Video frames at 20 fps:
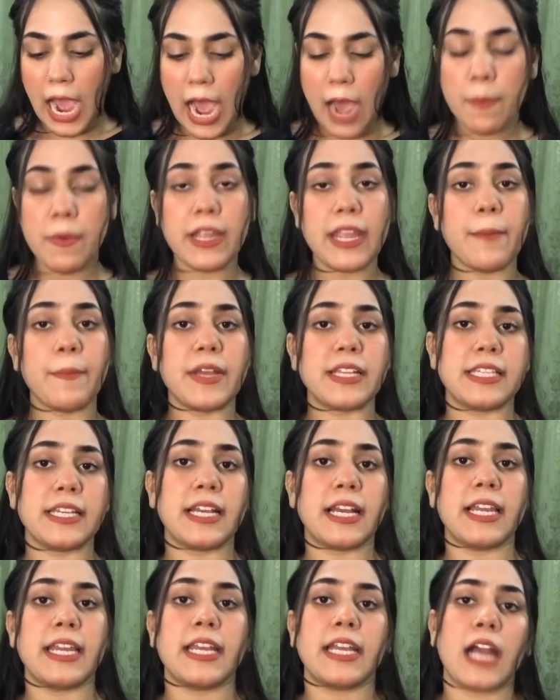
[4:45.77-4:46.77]
अब ये
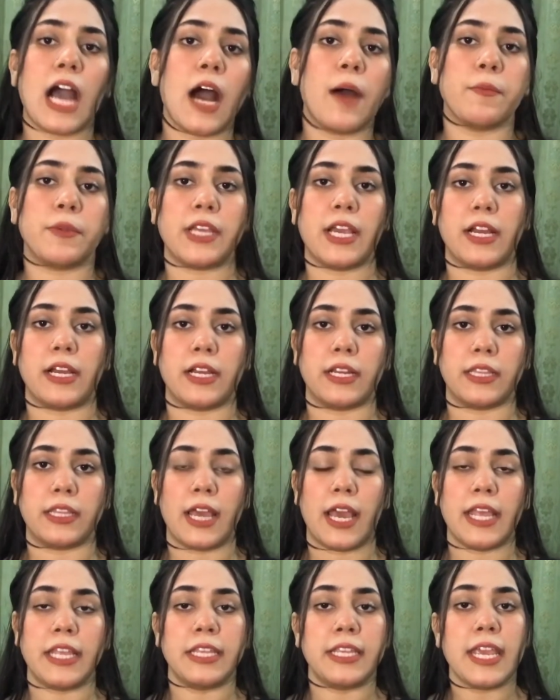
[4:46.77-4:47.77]
बेसिकली काम क्या
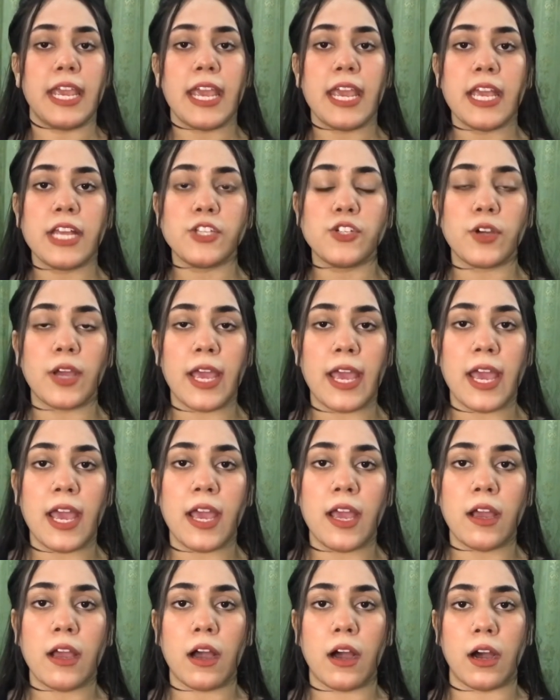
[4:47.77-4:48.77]
करता है ये जो
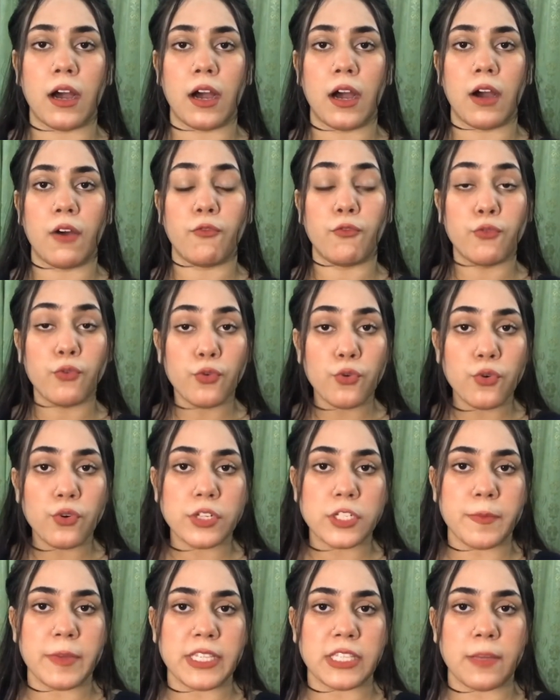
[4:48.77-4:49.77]
है
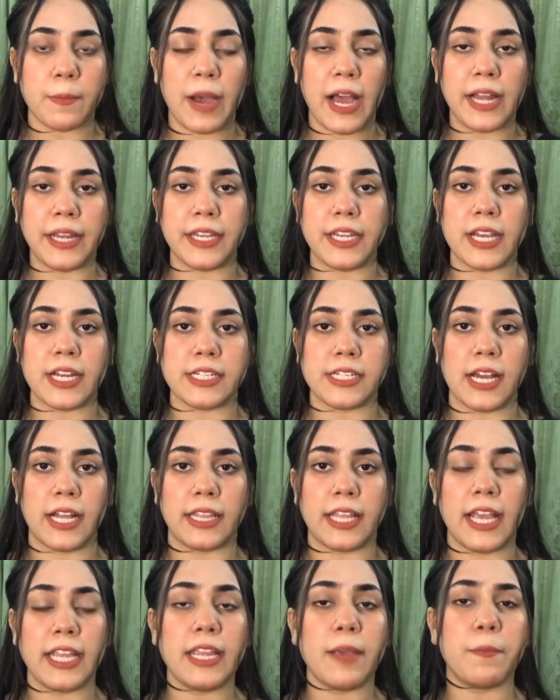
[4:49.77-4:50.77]
फूड्स में इस्तेमाल किया
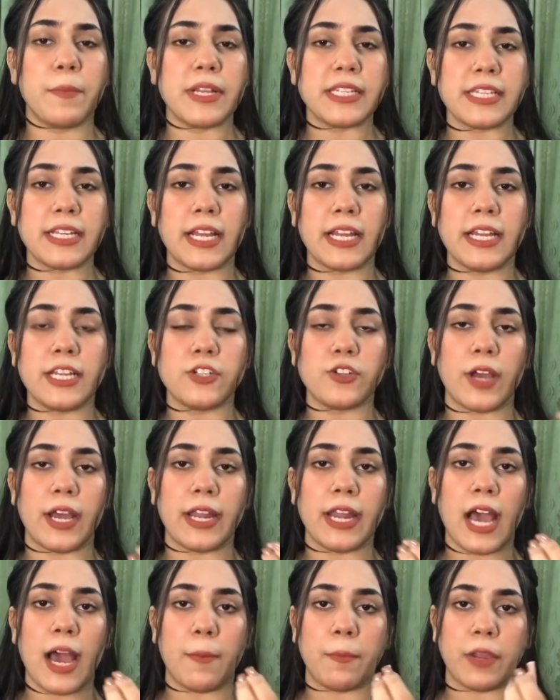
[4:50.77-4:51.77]
जाता है ये बेसिकली जो है
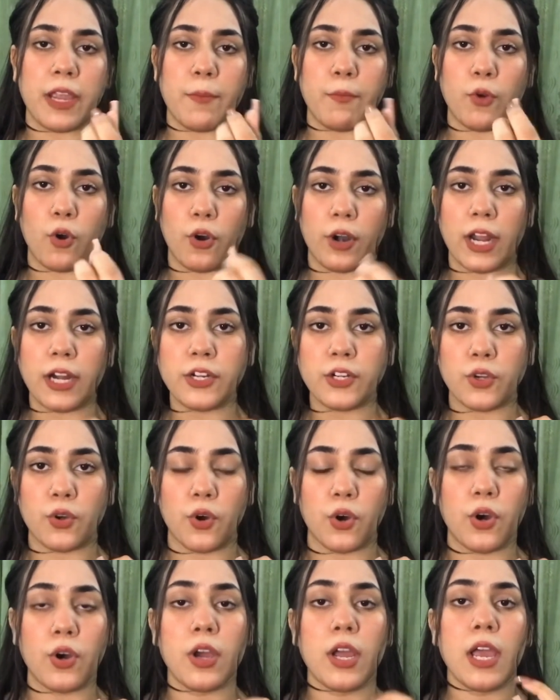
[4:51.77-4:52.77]
ना आपके प्रोडक्ट
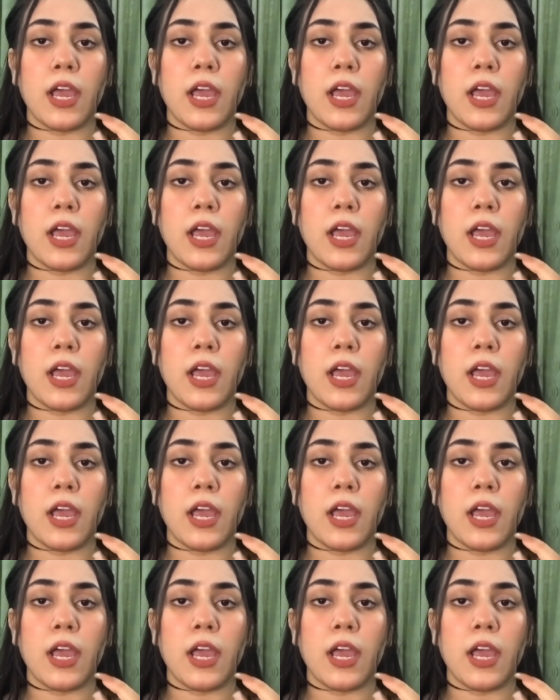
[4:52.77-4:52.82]
को